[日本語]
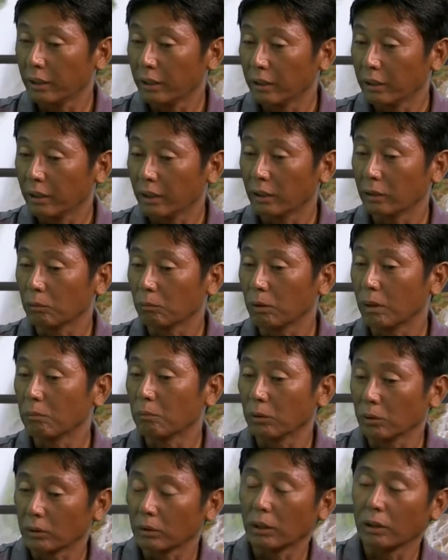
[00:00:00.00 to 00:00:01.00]
うん、あのま
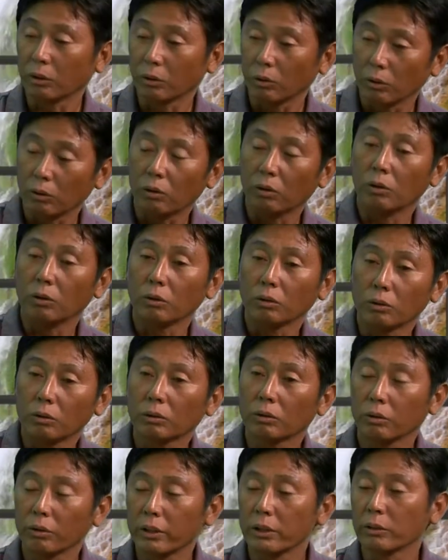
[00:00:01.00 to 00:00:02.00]
あ、あの
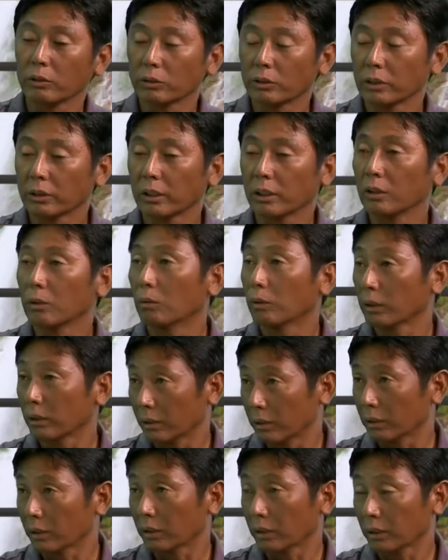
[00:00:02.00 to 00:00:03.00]
トレーニングをしっかり終
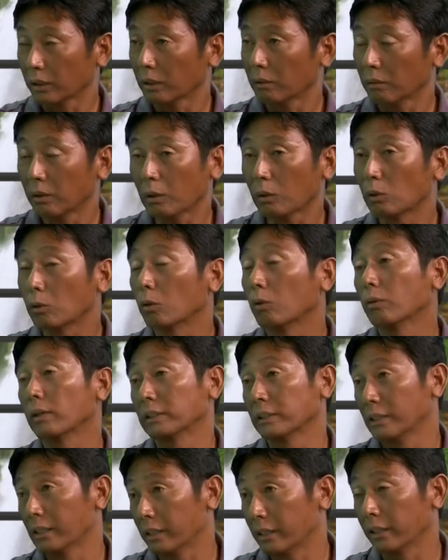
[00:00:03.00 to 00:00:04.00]
わった方は今度
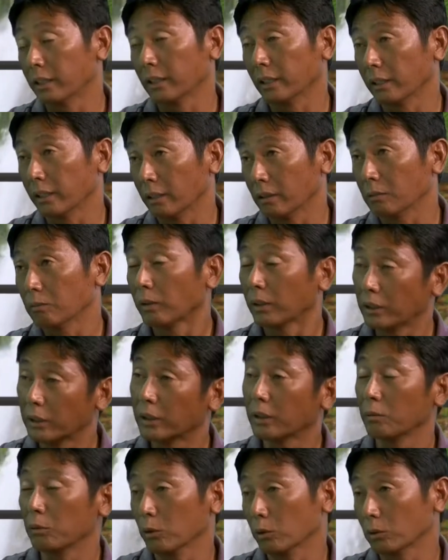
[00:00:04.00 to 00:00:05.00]
ファシリテーターになる、まあ、
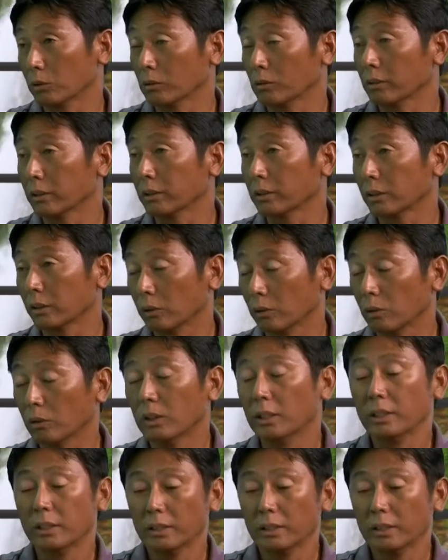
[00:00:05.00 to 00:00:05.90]
インタビューをするんですけど、どはい、